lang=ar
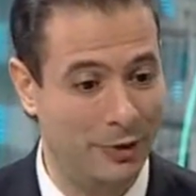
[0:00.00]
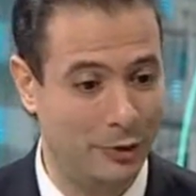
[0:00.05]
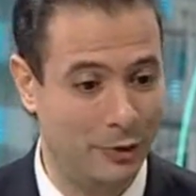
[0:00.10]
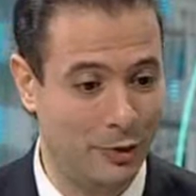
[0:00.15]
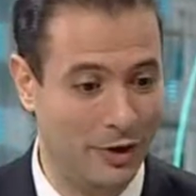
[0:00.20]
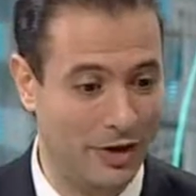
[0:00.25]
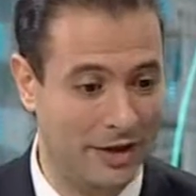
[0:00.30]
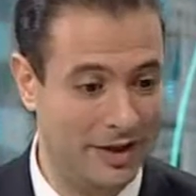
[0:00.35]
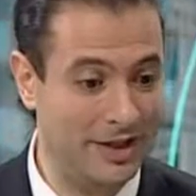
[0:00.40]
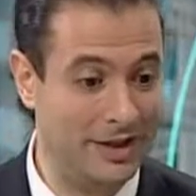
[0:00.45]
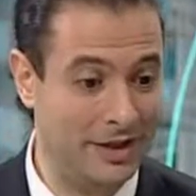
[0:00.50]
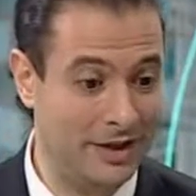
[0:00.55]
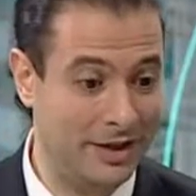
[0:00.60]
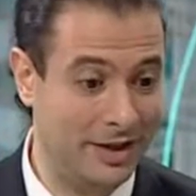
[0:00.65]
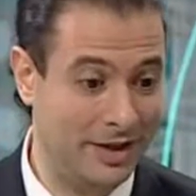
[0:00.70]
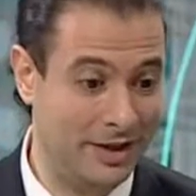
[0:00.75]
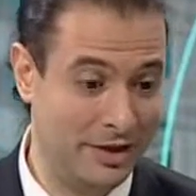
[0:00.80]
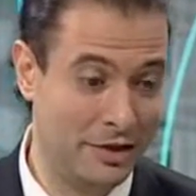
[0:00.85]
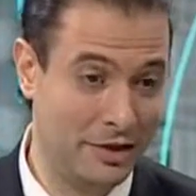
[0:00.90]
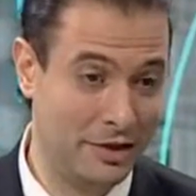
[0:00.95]
او
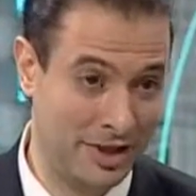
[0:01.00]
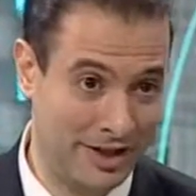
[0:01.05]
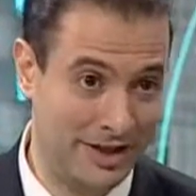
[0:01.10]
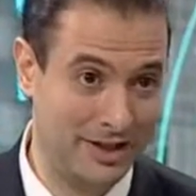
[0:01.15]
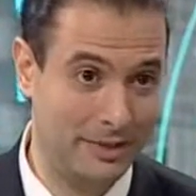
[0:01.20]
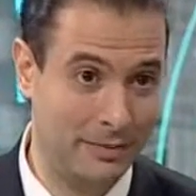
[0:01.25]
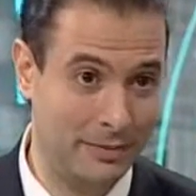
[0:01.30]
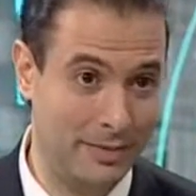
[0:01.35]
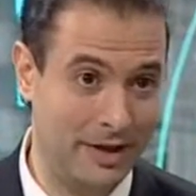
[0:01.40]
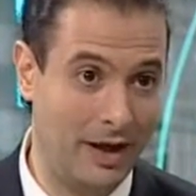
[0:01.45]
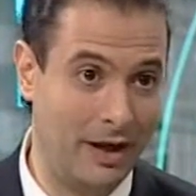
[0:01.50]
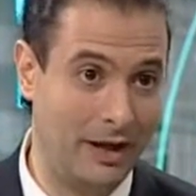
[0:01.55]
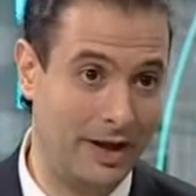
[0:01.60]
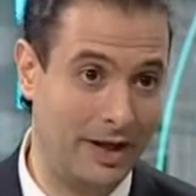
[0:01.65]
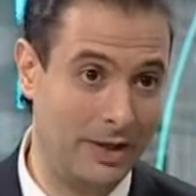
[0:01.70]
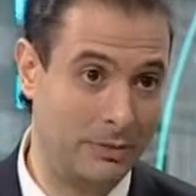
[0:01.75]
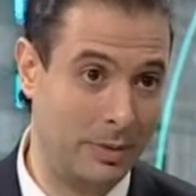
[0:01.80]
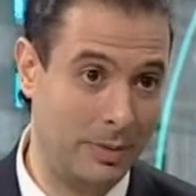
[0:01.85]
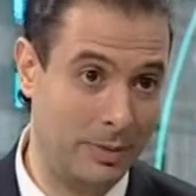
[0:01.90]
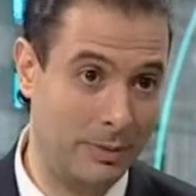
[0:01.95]
يشري كذبه آه،
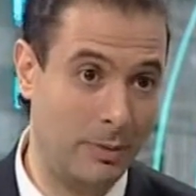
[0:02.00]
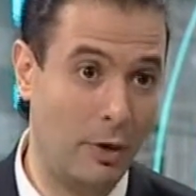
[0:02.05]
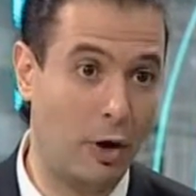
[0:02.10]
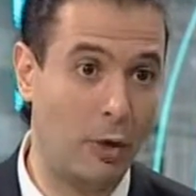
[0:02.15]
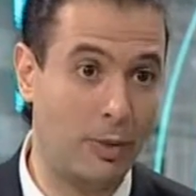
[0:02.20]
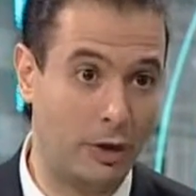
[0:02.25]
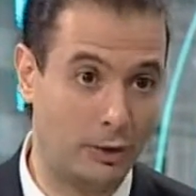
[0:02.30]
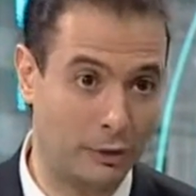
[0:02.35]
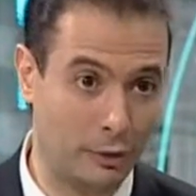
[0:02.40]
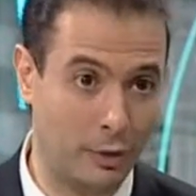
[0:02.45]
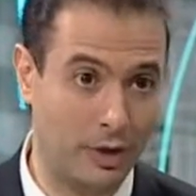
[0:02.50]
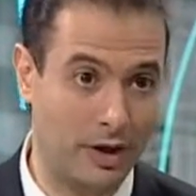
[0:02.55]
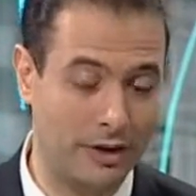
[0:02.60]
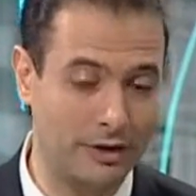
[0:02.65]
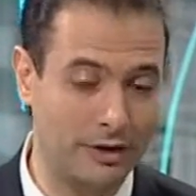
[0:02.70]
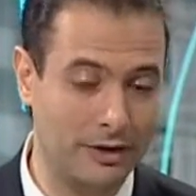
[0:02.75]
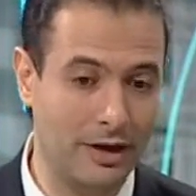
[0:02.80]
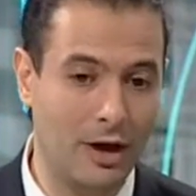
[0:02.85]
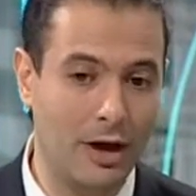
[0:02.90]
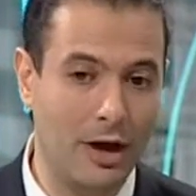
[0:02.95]
كذبه بنبيعها
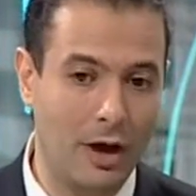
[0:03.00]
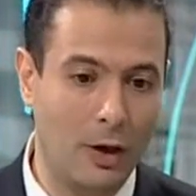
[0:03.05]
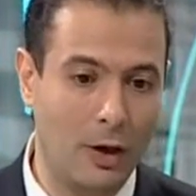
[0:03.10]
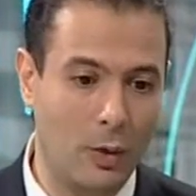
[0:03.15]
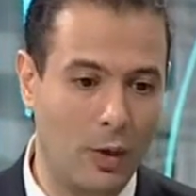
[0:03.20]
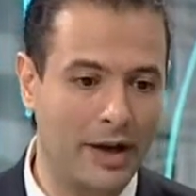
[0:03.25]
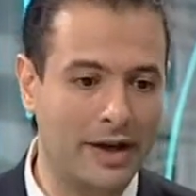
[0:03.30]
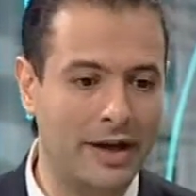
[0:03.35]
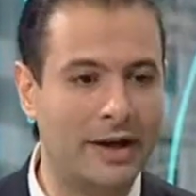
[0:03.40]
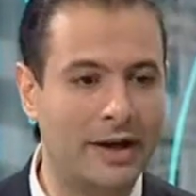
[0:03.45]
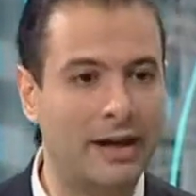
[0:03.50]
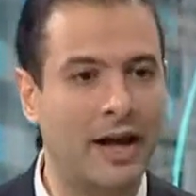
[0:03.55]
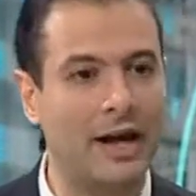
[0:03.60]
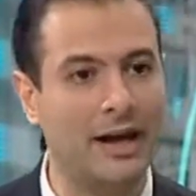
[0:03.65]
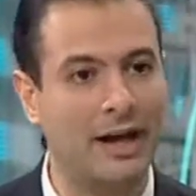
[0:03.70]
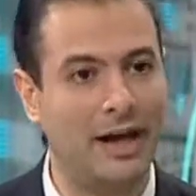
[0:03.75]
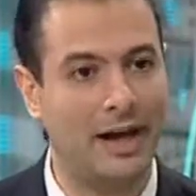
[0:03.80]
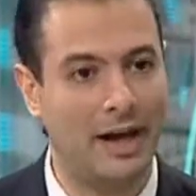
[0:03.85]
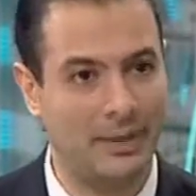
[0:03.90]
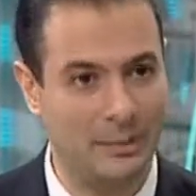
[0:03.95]
بانطوان وانا
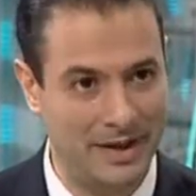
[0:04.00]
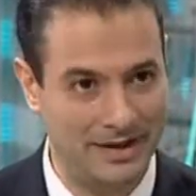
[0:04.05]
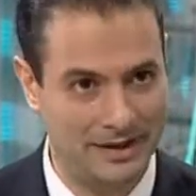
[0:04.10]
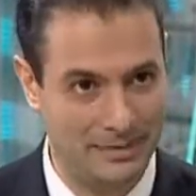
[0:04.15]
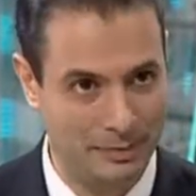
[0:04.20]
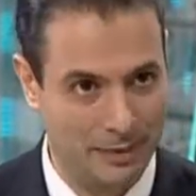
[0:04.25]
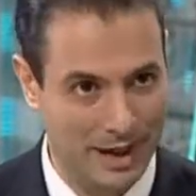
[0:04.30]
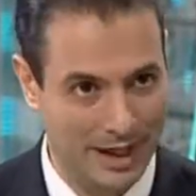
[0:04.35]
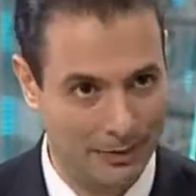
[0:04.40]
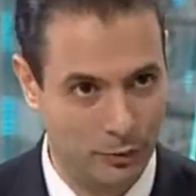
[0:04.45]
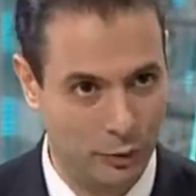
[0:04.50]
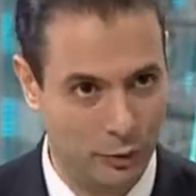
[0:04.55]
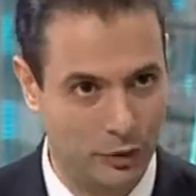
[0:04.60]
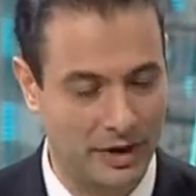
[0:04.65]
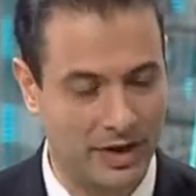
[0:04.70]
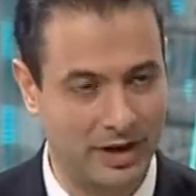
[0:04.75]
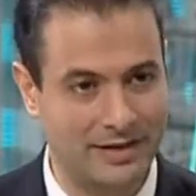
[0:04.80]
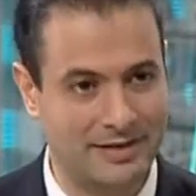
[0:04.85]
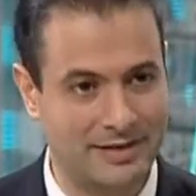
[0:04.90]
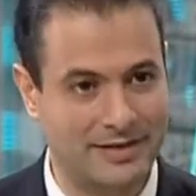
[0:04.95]
نهار الخميس بعد
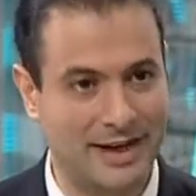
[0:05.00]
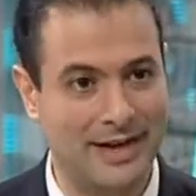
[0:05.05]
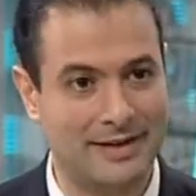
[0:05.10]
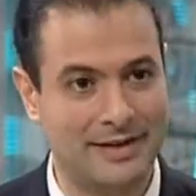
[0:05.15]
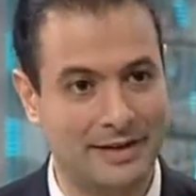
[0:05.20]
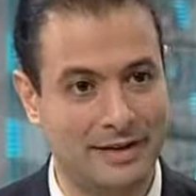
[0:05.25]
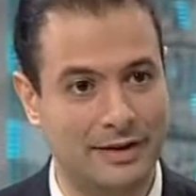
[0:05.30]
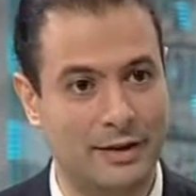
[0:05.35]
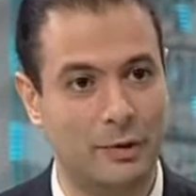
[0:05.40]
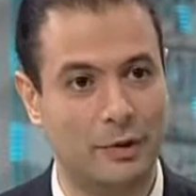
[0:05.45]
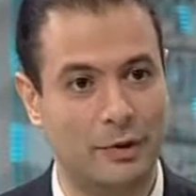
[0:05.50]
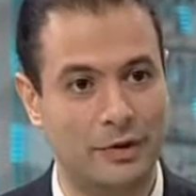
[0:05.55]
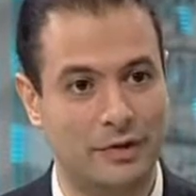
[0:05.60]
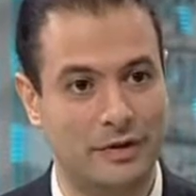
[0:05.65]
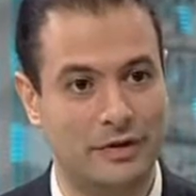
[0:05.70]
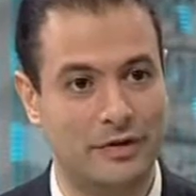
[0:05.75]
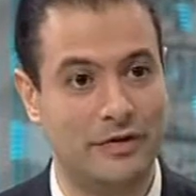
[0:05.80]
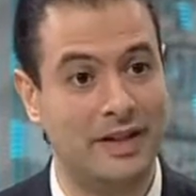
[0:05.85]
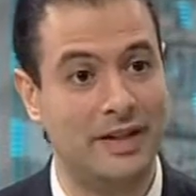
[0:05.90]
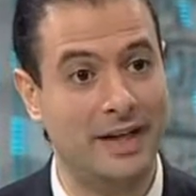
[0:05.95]
بكره الساعه 6:30
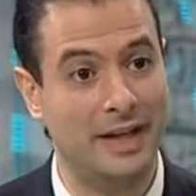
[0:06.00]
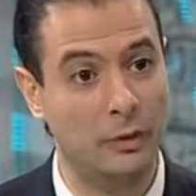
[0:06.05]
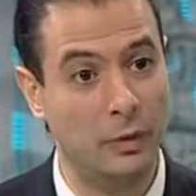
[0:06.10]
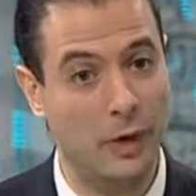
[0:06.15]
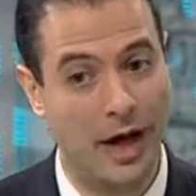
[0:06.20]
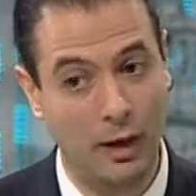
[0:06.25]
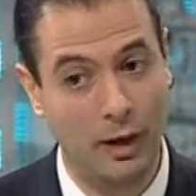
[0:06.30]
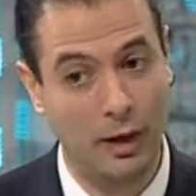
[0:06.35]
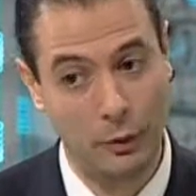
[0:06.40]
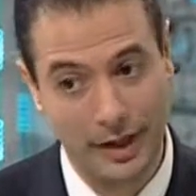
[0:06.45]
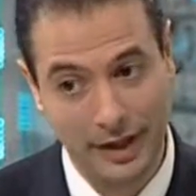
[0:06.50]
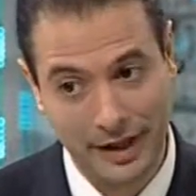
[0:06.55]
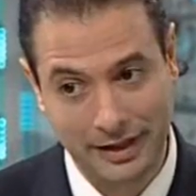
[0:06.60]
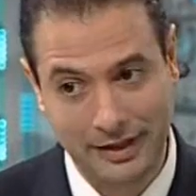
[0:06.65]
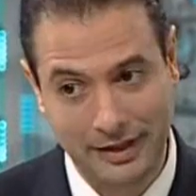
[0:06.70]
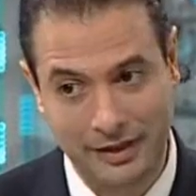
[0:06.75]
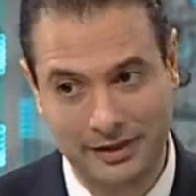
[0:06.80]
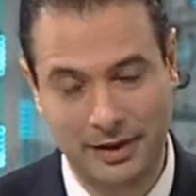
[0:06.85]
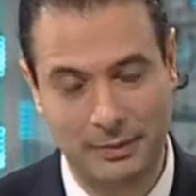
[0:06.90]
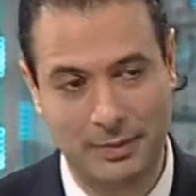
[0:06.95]
في ندوه حول
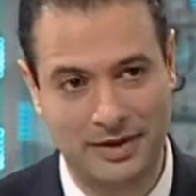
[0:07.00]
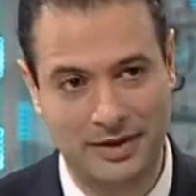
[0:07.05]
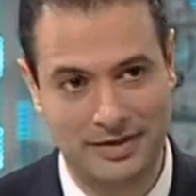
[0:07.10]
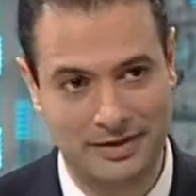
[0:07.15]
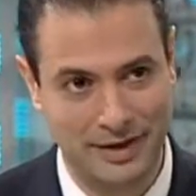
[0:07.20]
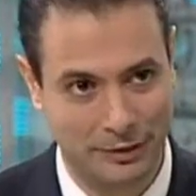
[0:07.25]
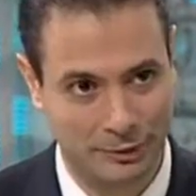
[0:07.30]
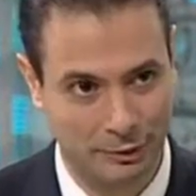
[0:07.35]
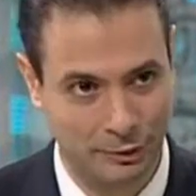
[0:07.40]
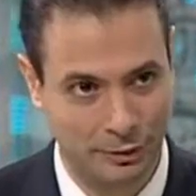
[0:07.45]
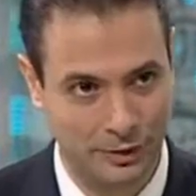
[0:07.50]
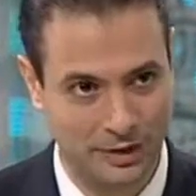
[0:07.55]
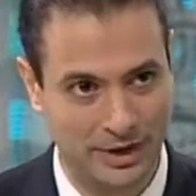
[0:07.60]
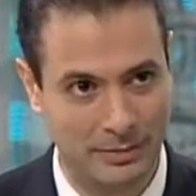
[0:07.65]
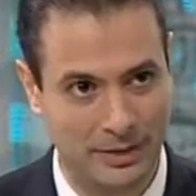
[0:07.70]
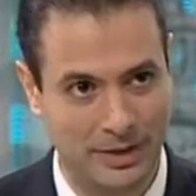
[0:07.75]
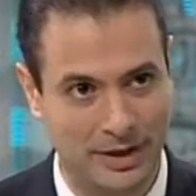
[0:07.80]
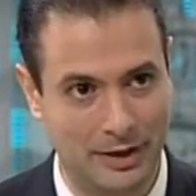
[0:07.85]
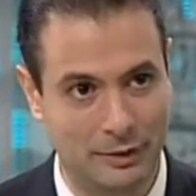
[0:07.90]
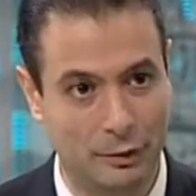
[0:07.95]
اخر كذب اصدرته
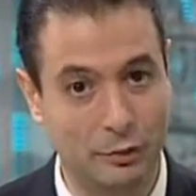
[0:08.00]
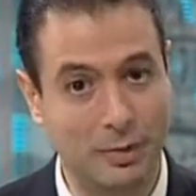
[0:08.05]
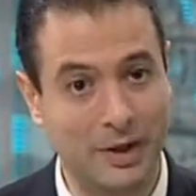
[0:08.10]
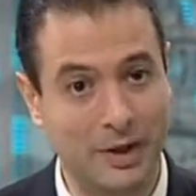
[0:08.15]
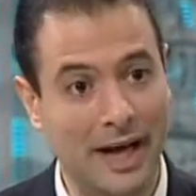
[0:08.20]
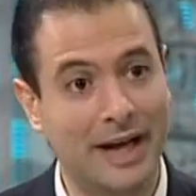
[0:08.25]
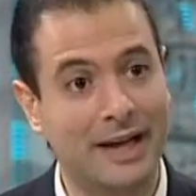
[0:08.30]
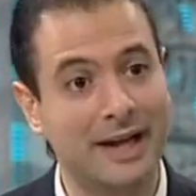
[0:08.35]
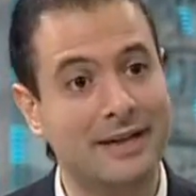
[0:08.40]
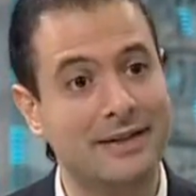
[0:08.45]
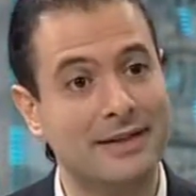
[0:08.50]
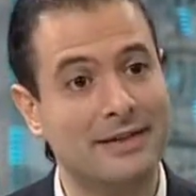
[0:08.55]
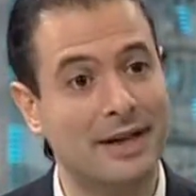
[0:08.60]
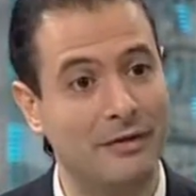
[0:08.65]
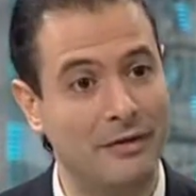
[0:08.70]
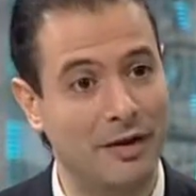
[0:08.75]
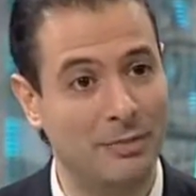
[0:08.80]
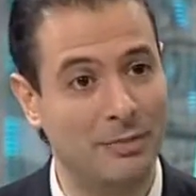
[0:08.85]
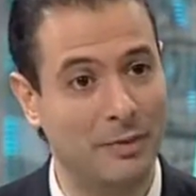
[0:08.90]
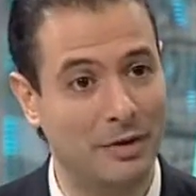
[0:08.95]
الكتاب اليهود بالحركه
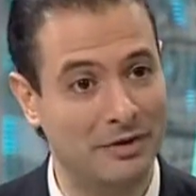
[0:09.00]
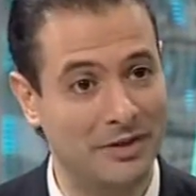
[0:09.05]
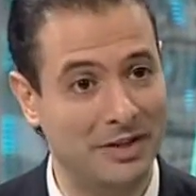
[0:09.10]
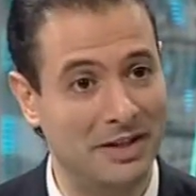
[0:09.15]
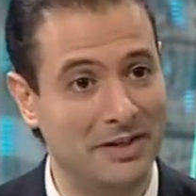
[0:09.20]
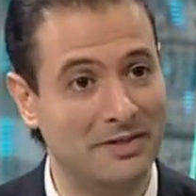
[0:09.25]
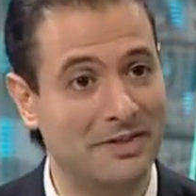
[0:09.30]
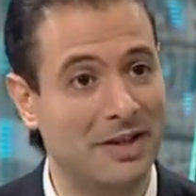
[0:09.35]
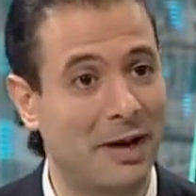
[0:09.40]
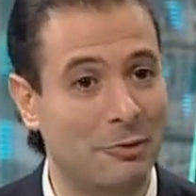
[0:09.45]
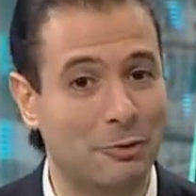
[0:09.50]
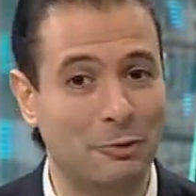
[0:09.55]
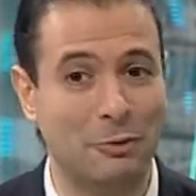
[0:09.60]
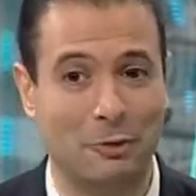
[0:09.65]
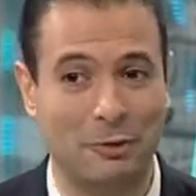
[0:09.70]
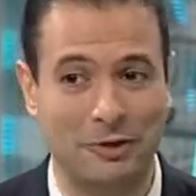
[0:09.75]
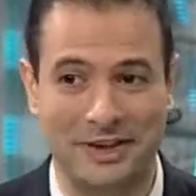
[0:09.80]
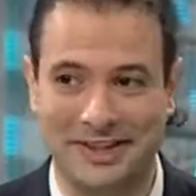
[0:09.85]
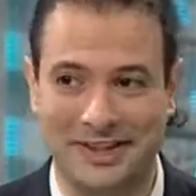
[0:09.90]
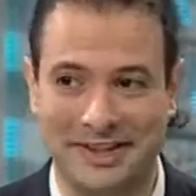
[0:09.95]
السقفيه بانطليس رح
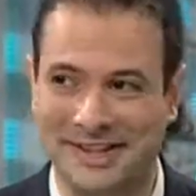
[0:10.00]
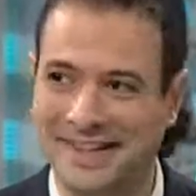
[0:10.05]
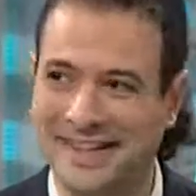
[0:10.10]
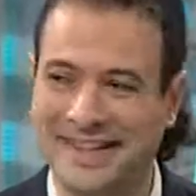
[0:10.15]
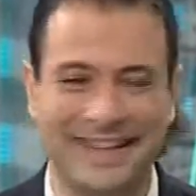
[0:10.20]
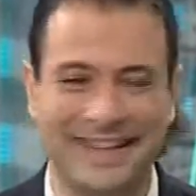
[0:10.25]
كون هونيك